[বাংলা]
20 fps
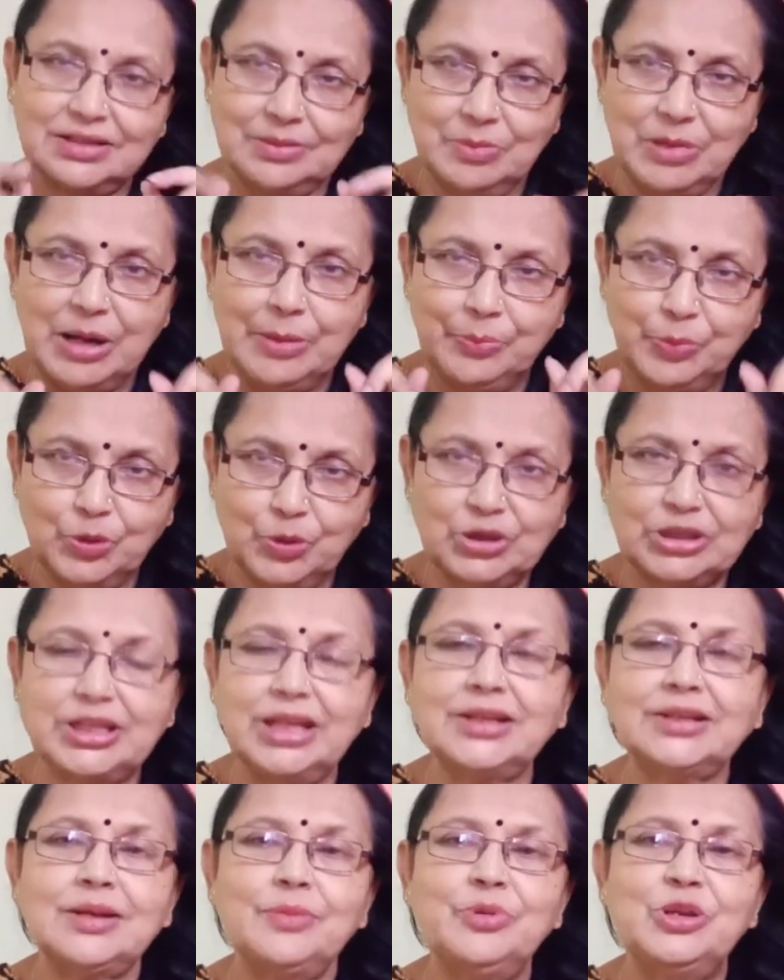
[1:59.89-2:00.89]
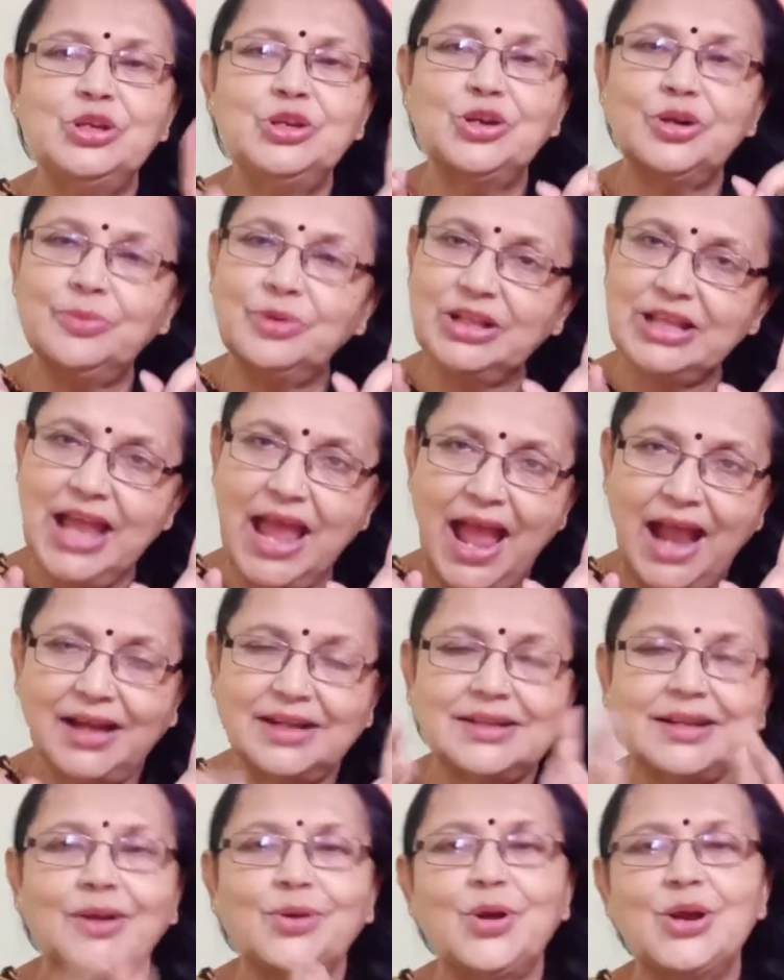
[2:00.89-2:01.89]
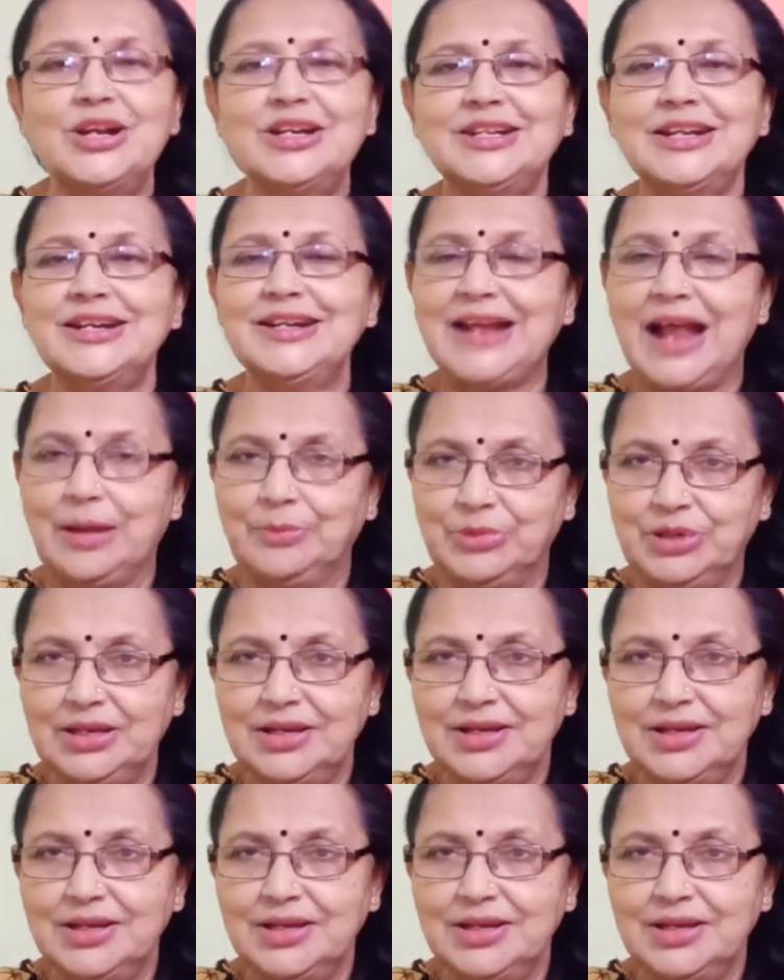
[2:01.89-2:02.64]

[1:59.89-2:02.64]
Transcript: মানে প্রত্যেকটা ভিডিওর মধ্যে একটা কন্টেন্ট আন